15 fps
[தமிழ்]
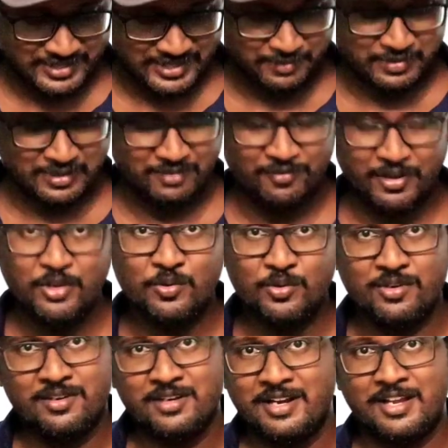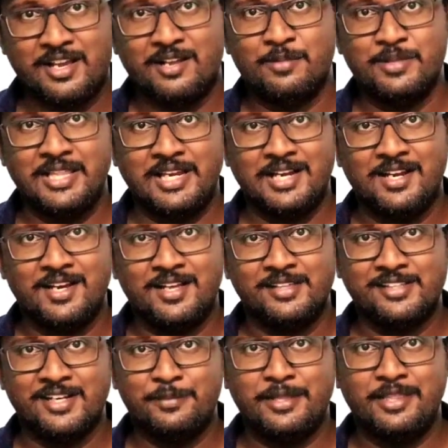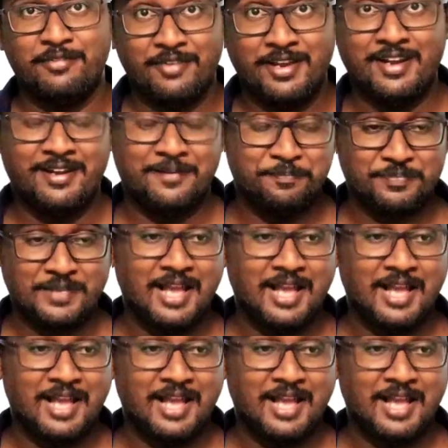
நம்ம வருண் இருக்கார் பார்த்தீங்களா தளபதி ஃபேன்